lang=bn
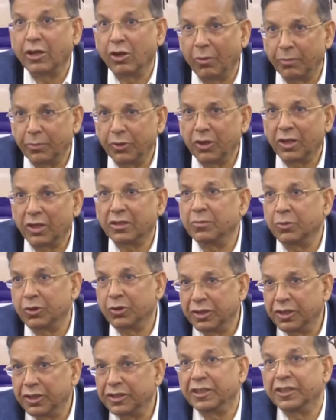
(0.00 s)
সেই অপরাধের
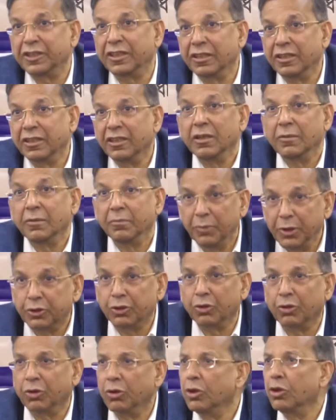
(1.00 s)
মধ্যে যিনি
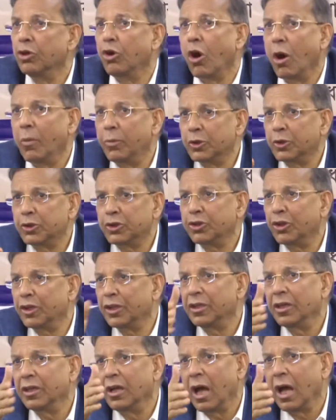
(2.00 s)
মৃত
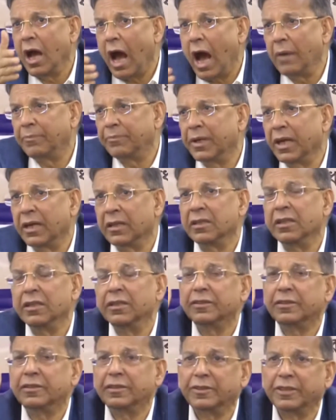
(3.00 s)
অবশ্যই আপনার
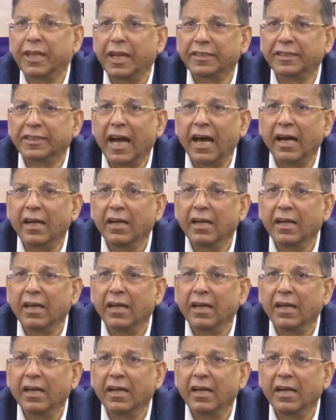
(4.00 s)
সে